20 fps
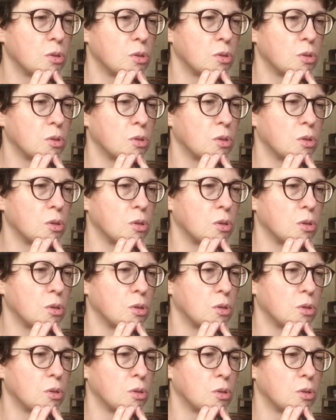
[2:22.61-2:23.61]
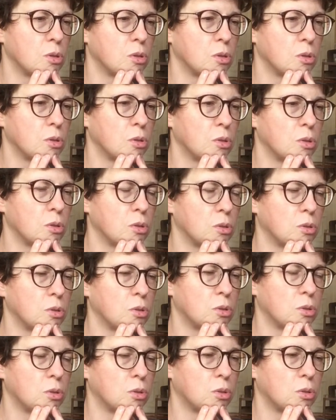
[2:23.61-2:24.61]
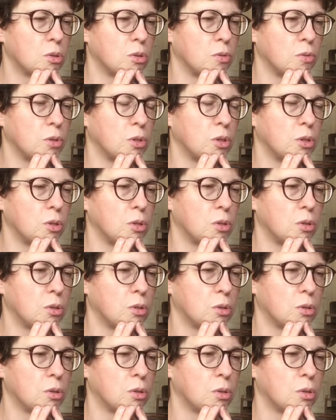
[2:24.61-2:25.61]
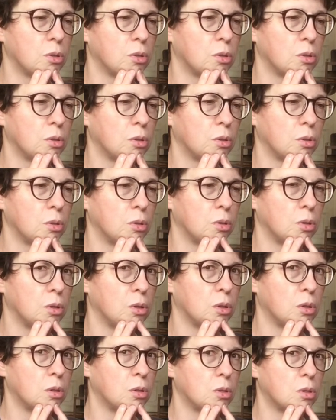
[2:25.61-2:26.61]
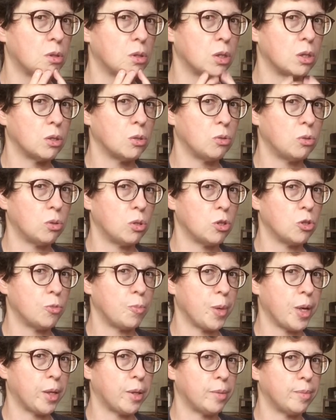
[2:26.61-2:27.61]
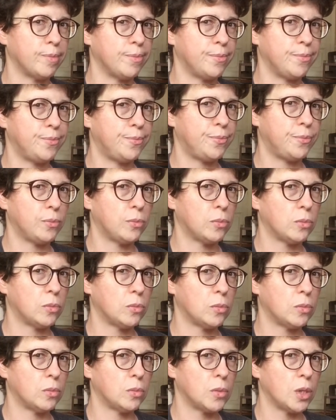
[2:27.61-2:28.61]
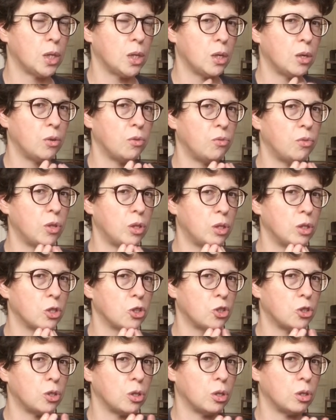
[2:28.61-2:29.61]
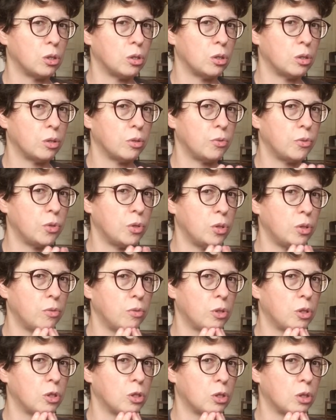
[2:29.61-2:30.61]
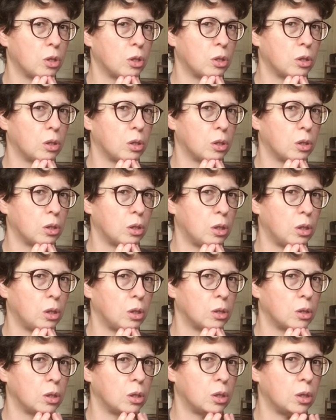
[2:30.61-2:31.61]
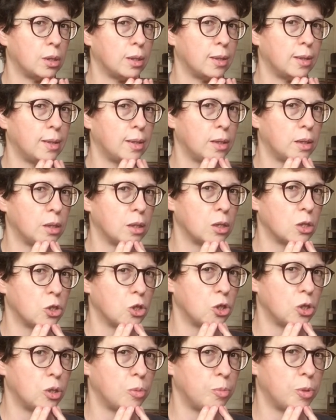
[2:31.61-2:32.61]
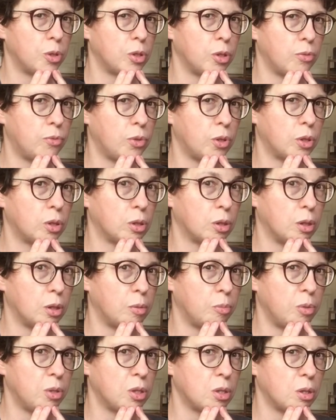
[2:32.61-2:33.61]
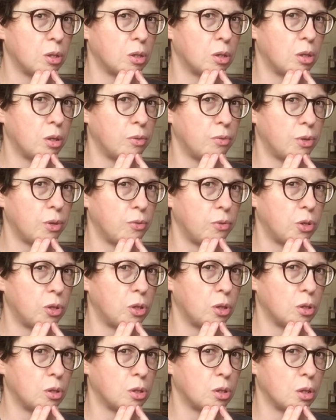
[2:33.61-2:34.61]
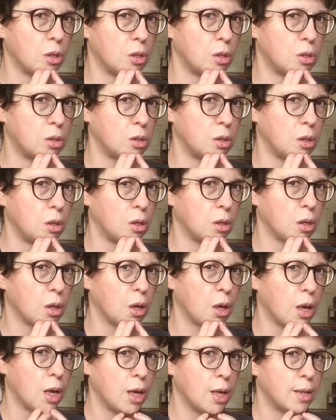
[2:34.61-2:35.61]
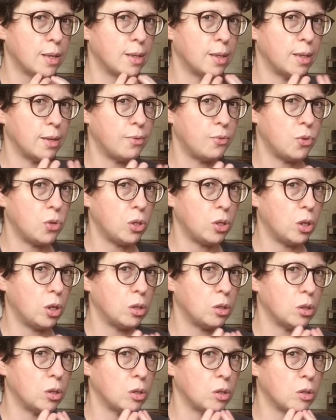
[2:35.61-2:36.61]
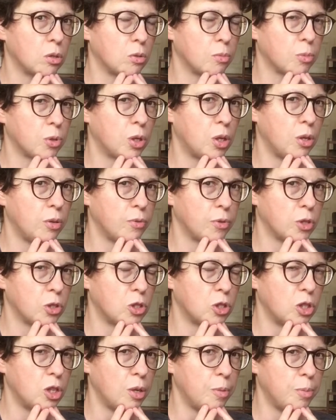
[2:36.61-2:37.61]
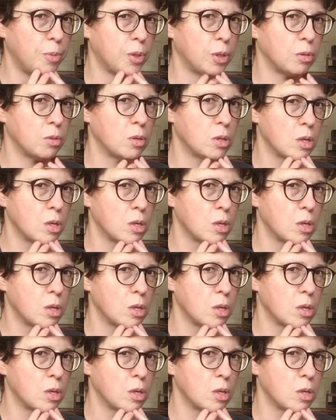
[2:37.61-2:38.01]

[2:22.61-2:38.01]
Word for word: 3, 2, 1. Und entspannen. Widerstand nach vorne, Widerstand nach hinten. Nach hinten schieben die Finger ein bisschen, Kiefer wieder setzt sich. Nach vorne andersrum, Kiefer schiebt